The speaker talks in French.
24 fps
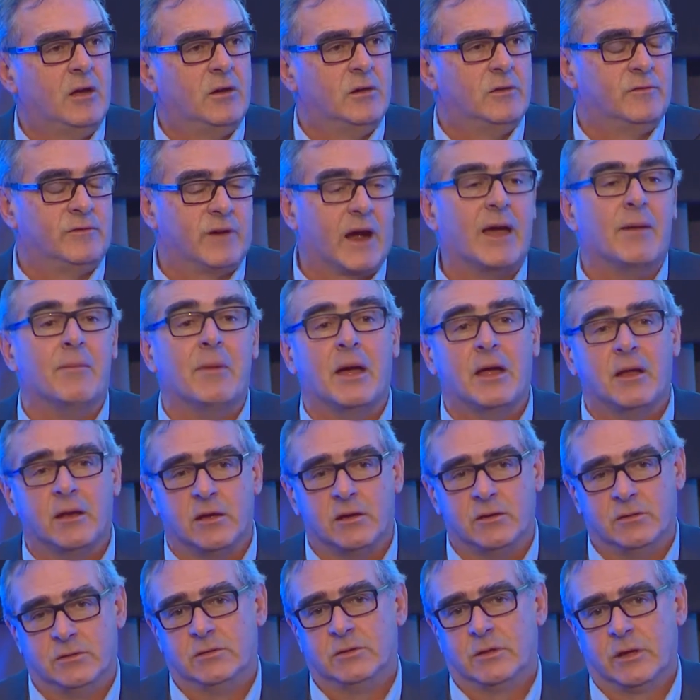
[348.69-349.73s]
Vraiment, là,
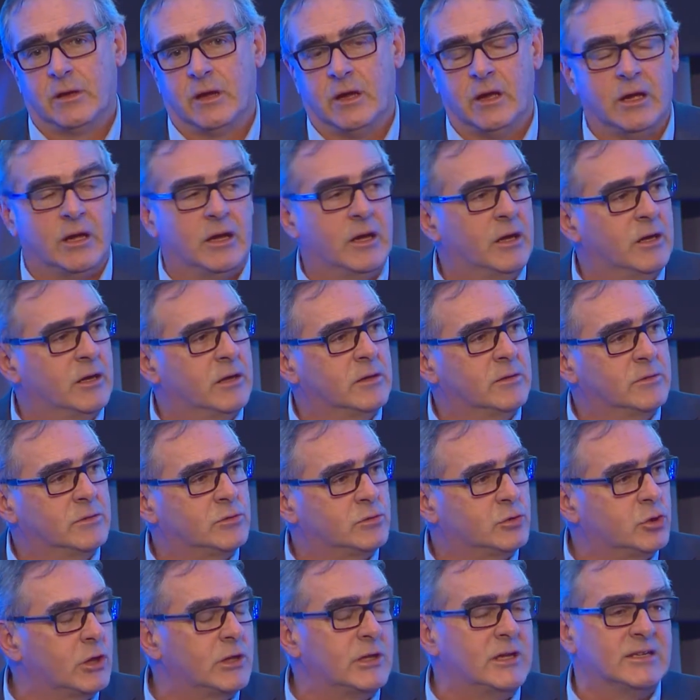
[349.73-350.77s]
euh,
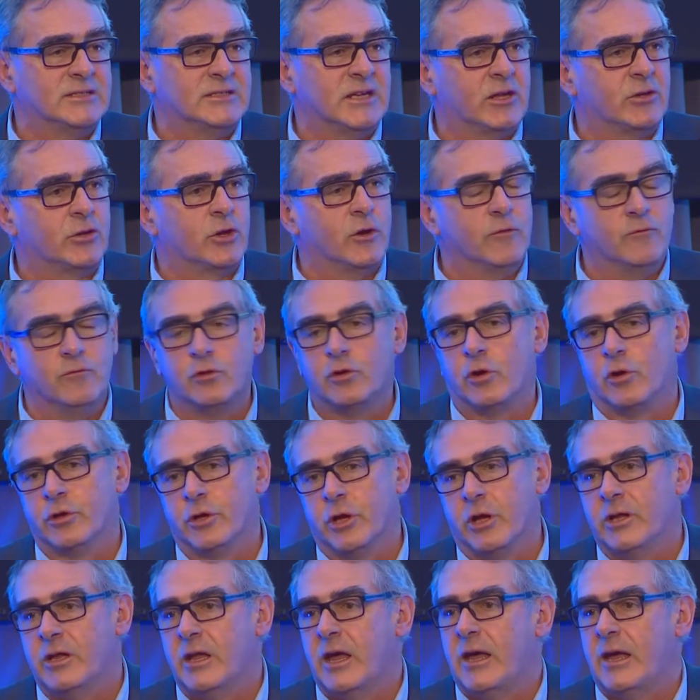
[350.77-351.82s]
toutes les entrevues qu'on
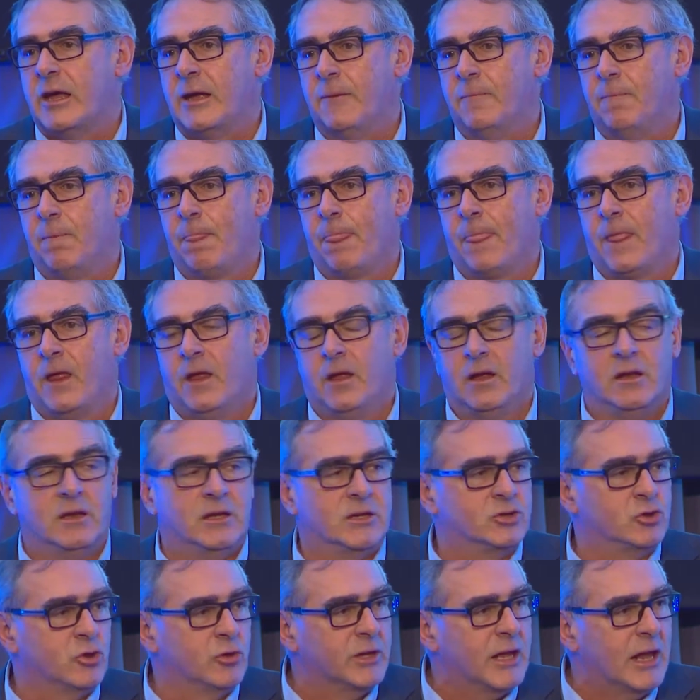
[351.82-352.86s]
donnait, les
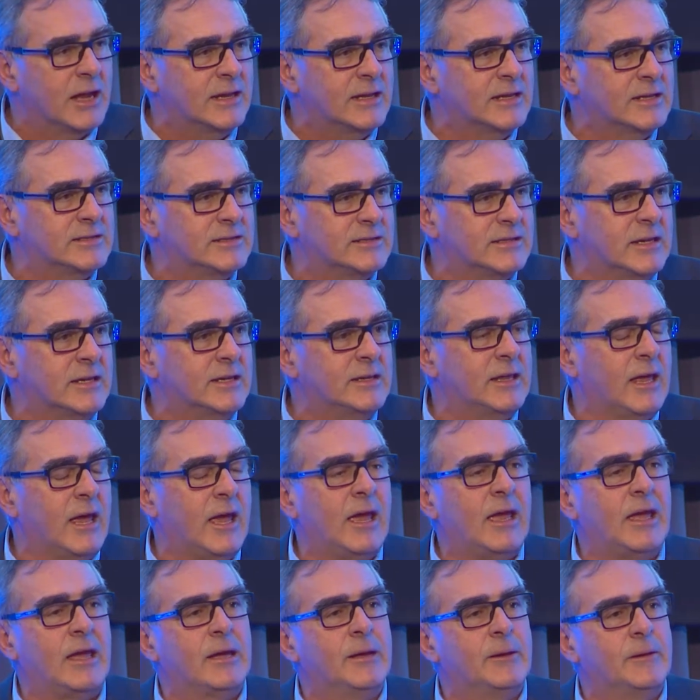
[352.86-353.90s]
journalistes
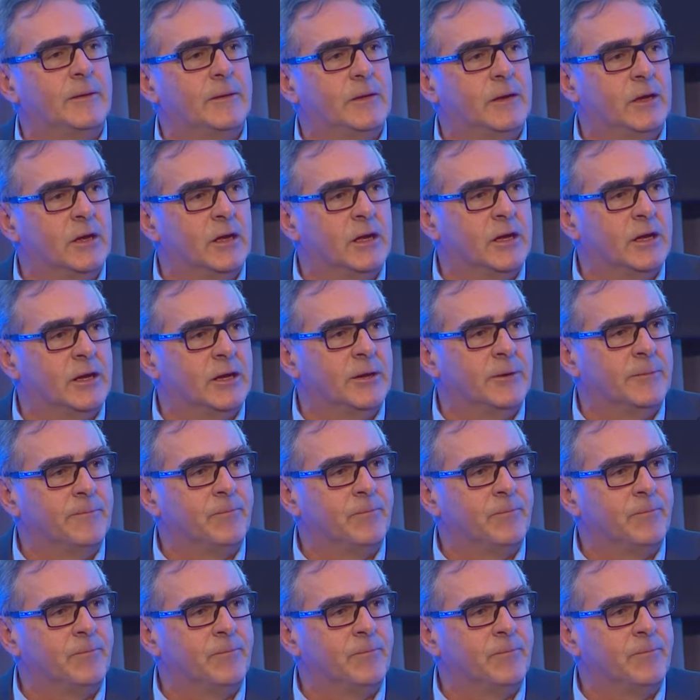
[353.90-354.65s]
euh,